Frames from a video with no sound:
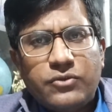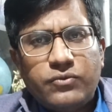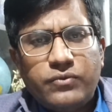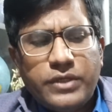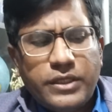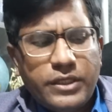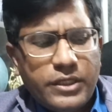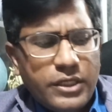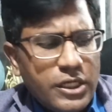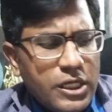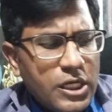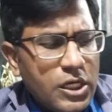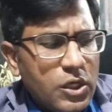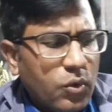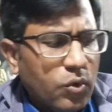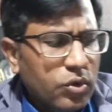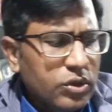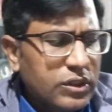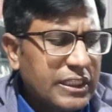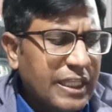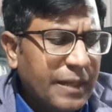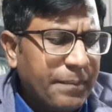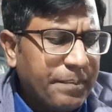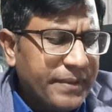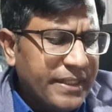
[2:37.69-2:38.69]
हुई
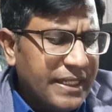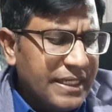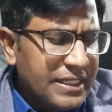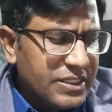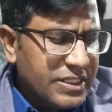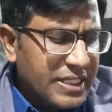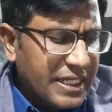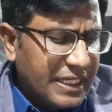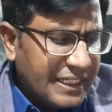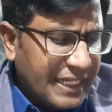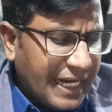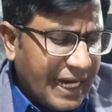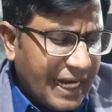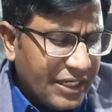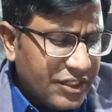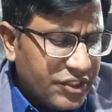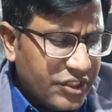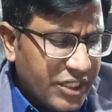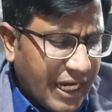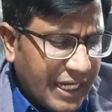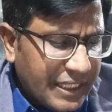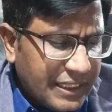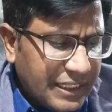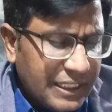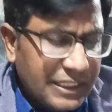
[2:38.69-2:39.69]
उत्तर प्रदेश सरकार
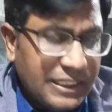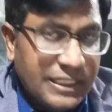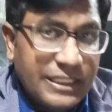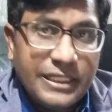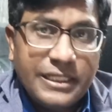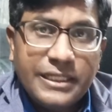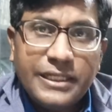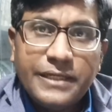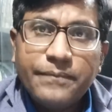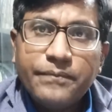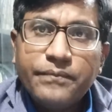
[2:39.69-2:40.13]
चाहती थी